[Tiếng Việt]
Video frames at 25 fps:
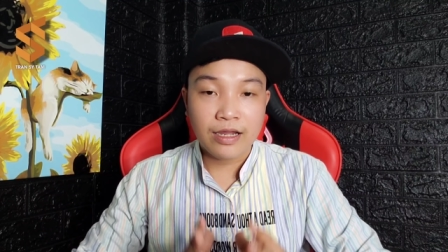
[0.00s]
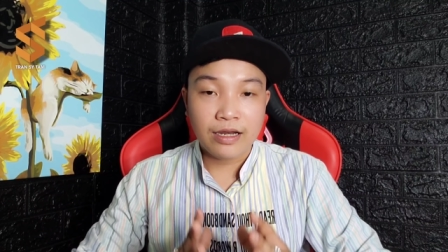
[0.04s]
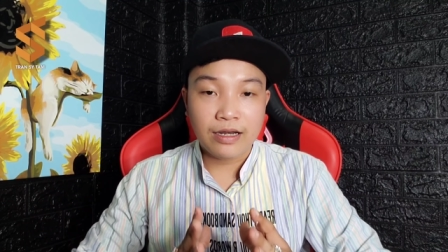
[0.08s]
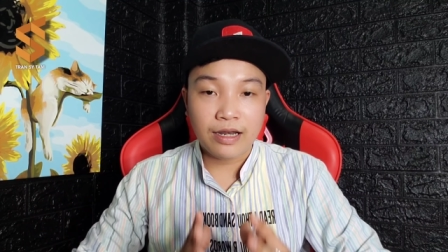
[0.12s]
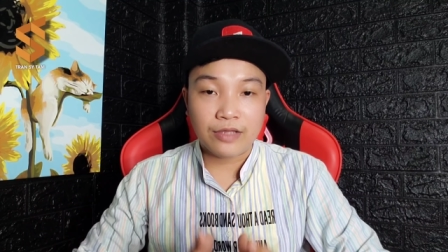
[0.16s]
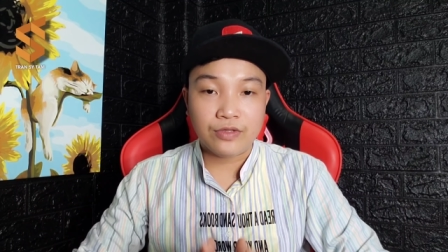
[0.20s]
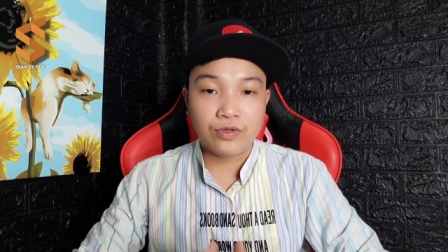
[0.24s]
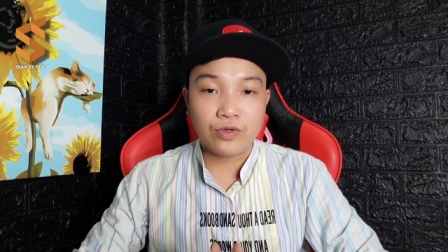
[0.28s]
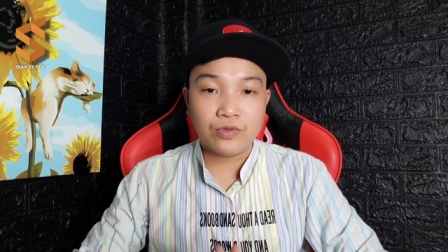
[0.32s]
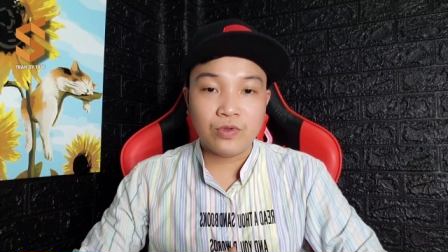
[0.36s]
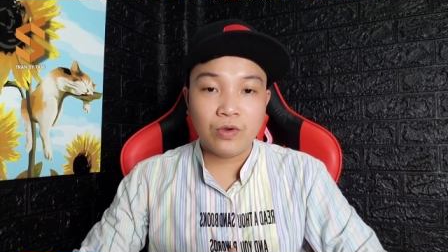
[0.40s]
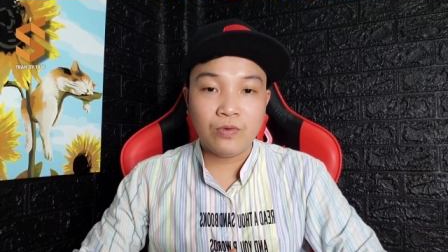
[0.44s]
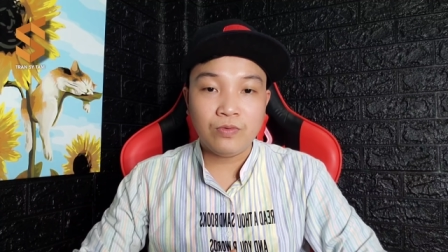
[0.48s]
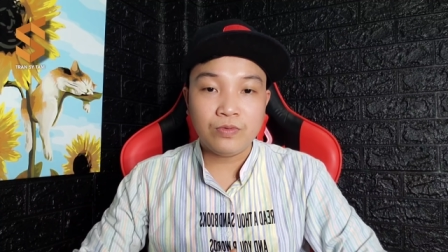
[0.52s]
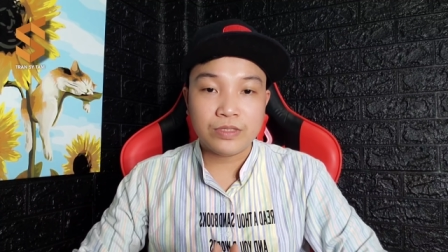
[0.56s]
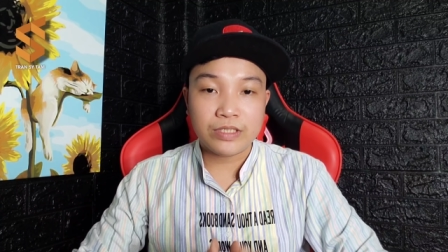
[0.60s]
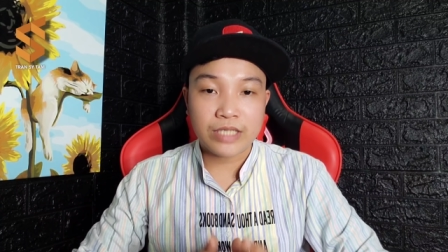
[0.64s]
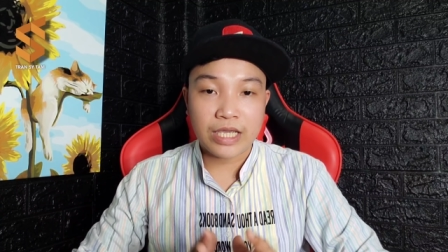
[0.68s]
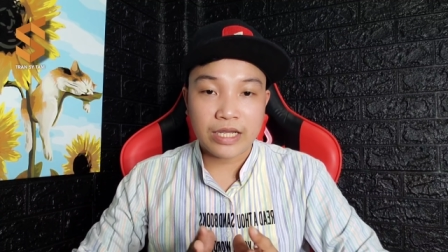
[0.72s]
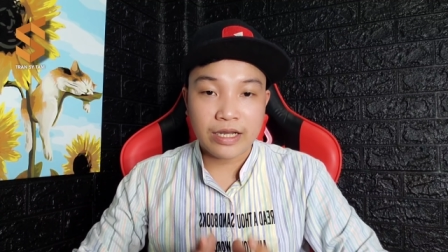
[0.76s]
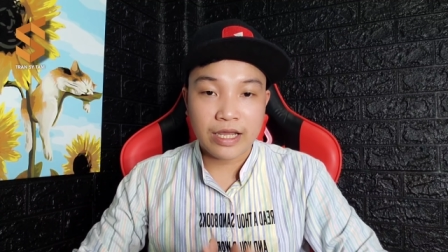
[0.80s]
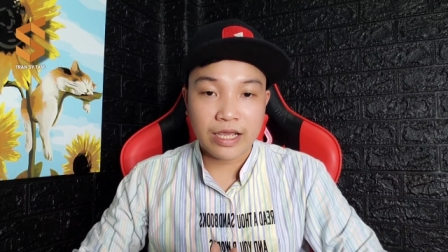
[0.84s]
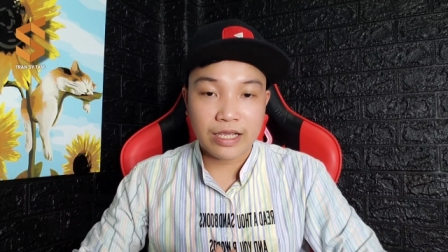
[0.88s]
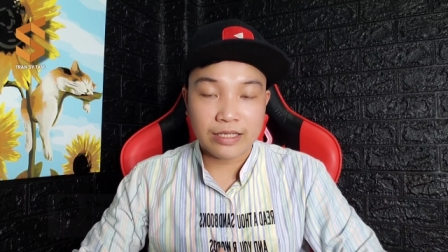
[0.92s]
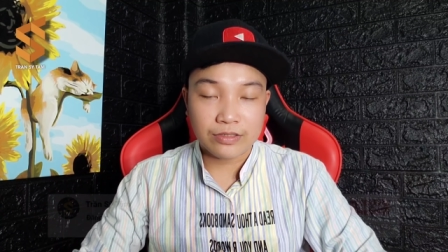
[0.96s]
là YouTube
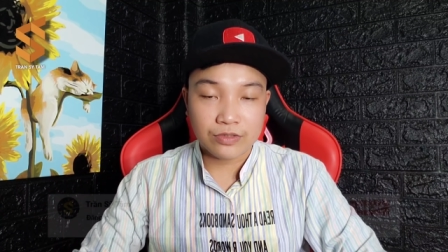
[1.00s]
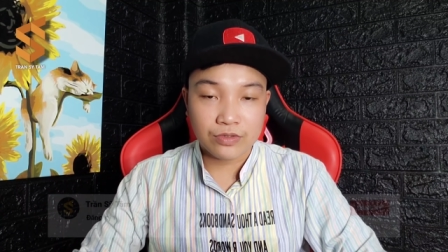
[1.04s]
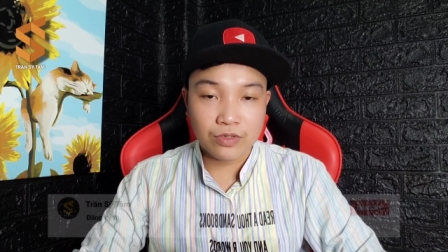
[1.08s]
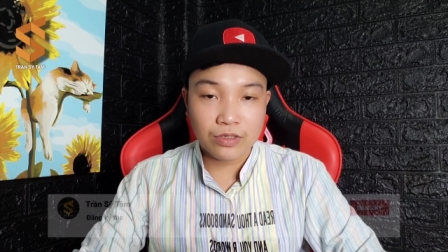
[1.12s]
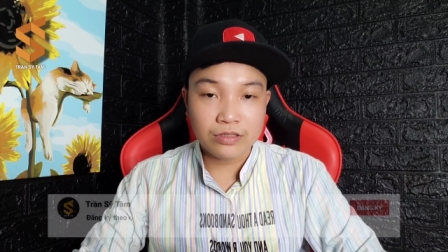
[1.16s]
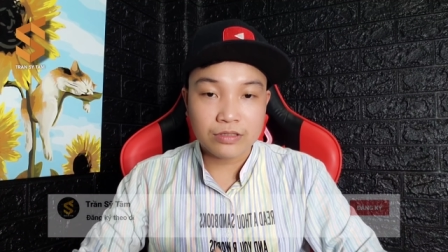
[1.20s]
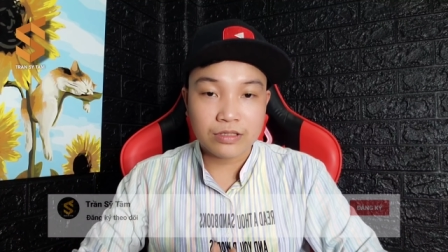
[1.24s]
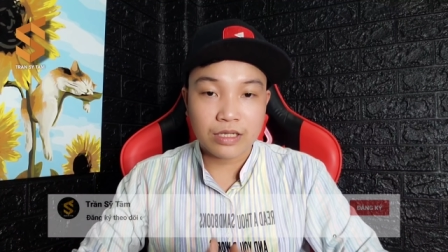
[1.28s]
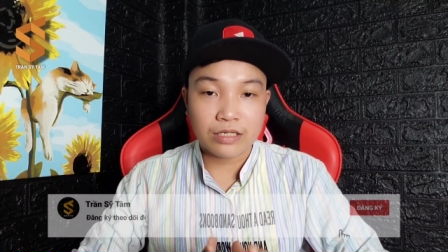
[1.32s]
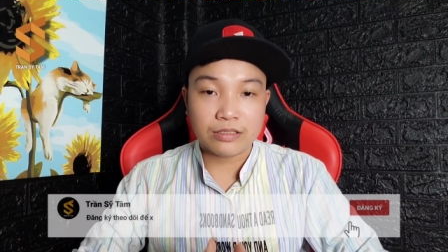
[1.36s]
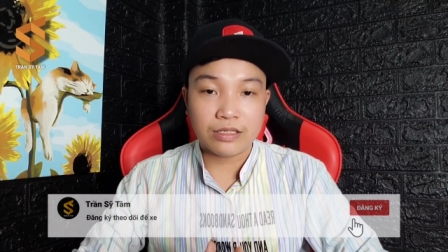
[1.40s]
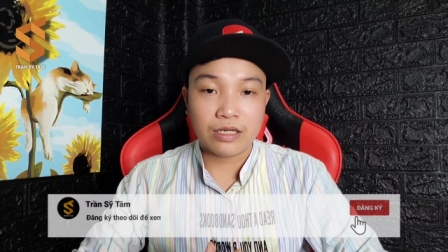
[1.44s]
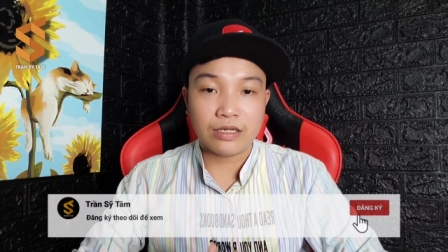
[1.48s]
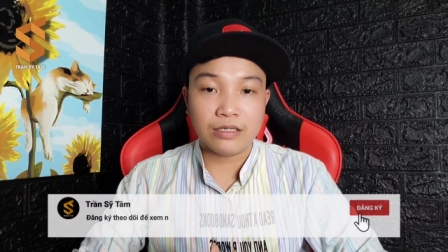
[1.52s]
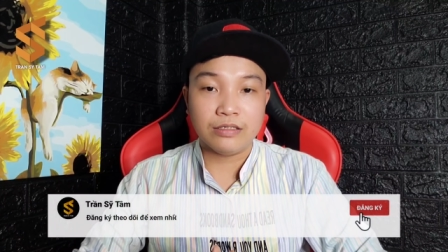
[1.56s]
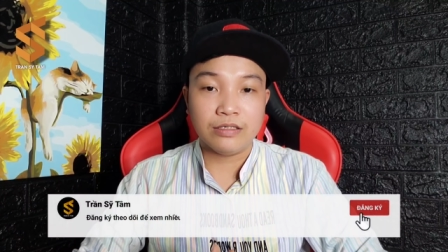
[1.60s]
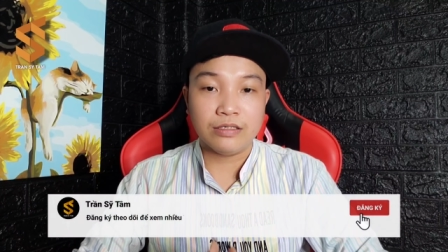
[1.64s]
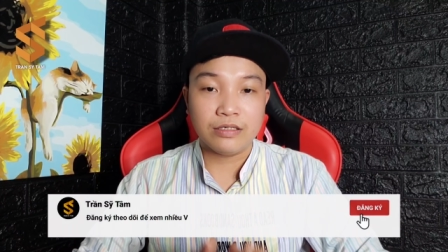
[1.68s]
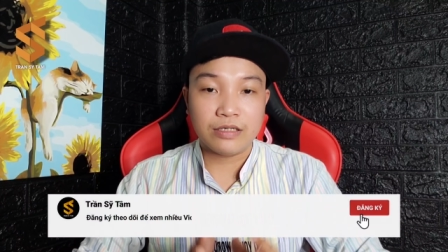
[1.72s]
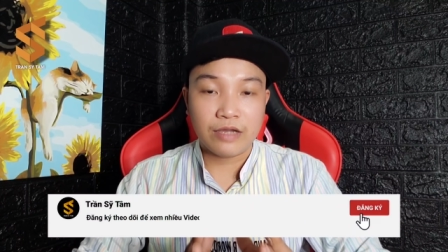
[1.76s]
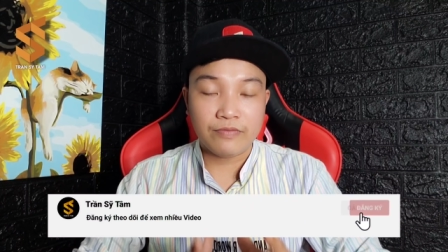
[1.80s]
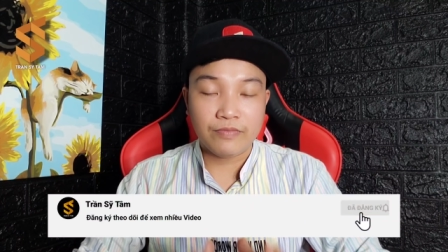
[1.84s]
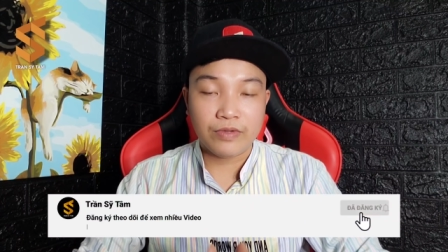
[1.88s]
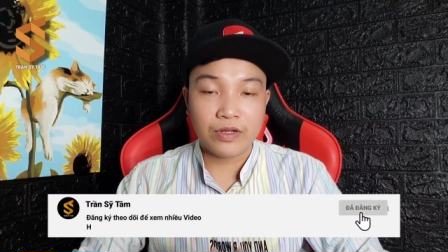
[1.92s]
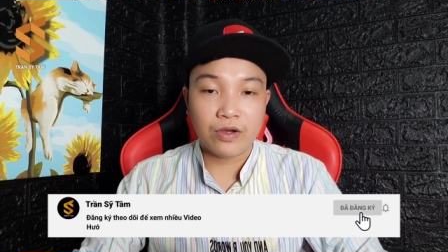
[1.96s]
sẽ đề xuất từ từ
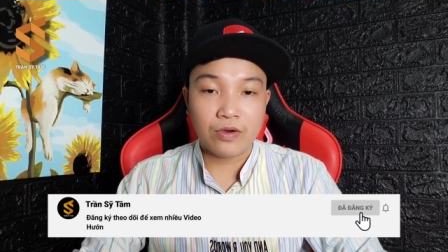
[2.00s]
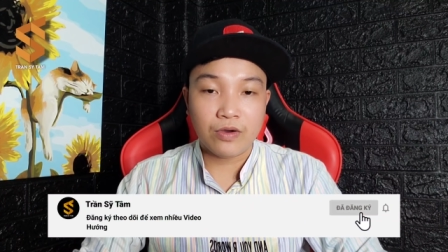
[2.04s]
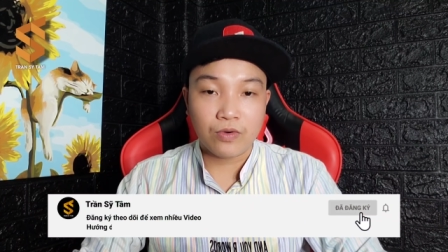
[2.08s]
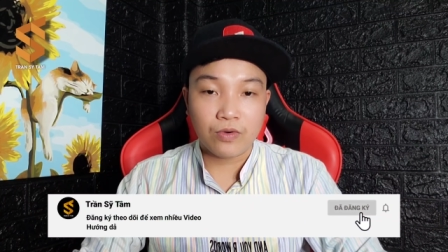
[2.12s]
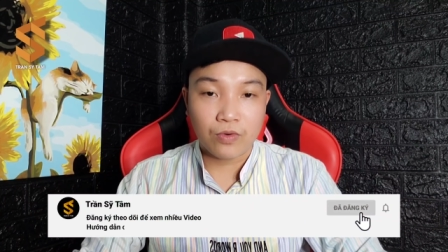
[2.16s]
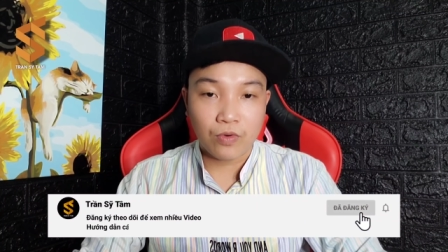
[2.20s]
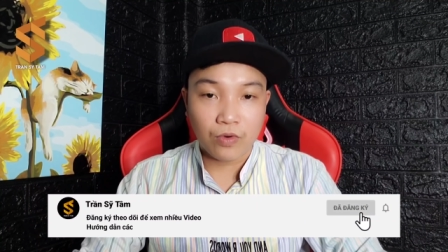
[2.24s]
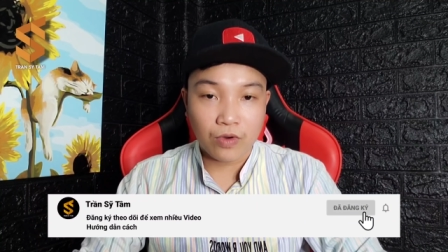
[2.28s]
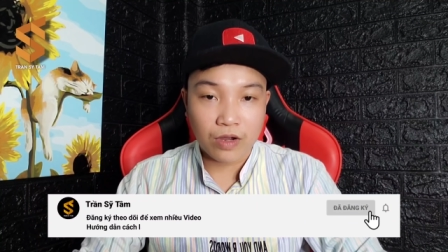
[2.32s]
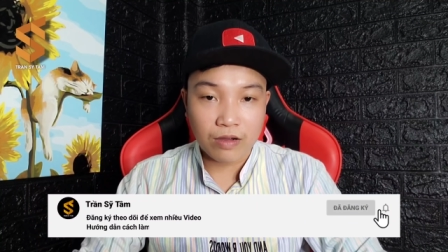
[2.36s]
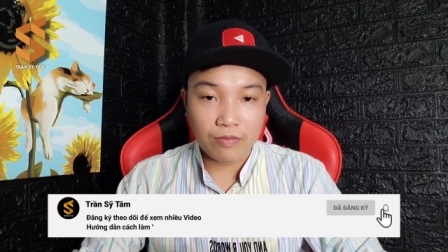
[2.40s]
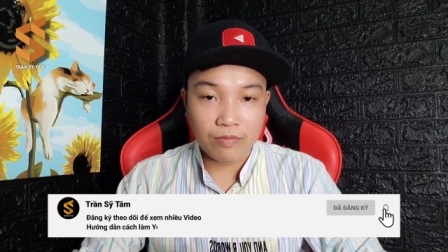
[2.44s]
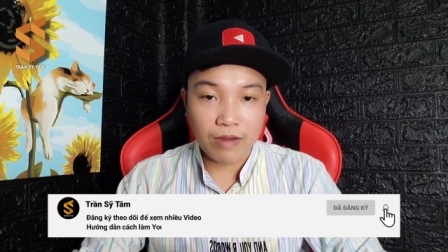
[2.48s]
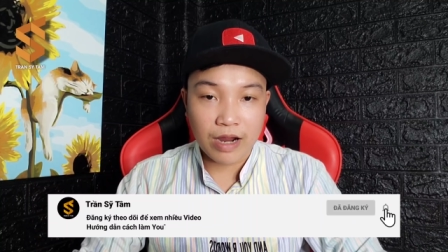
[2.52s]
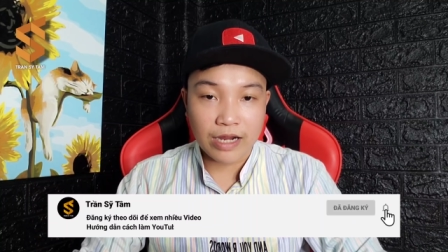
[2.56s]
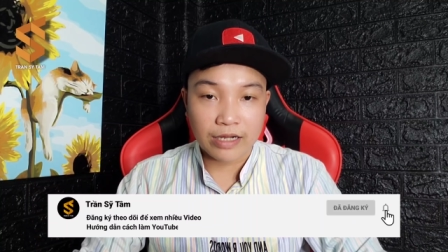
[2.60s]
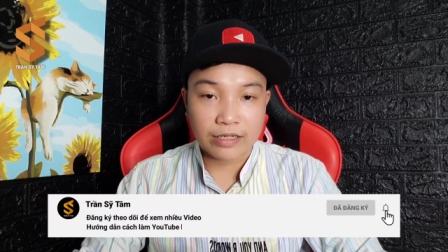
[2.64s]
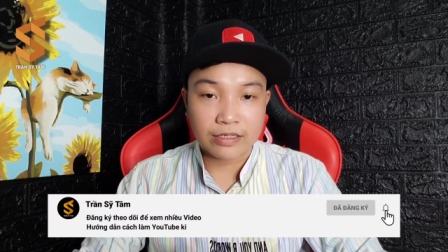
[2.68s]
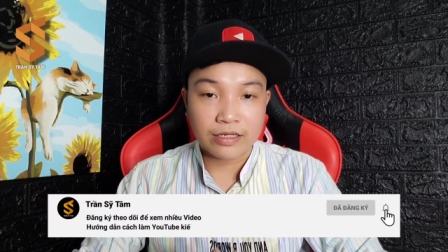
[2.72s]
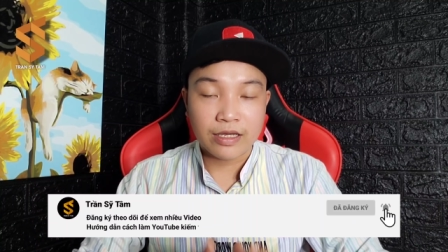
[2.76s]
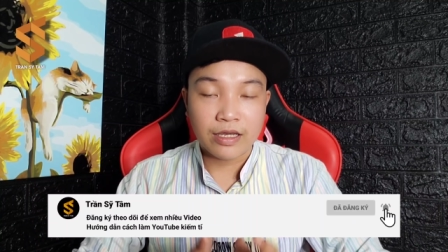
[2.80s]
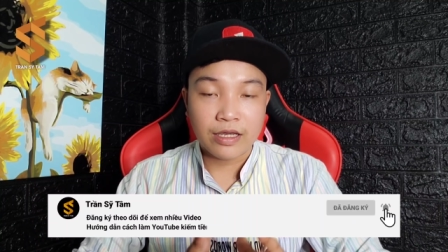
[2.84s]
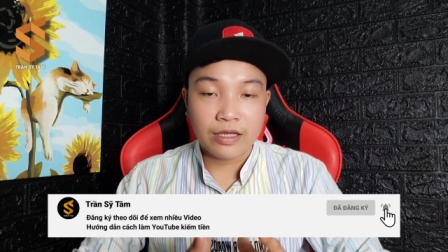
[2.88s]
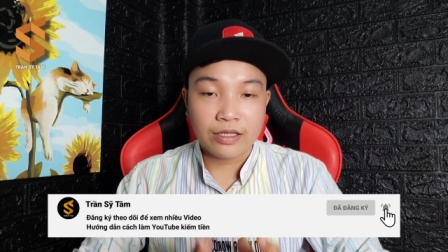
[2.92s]
cái video của các bạn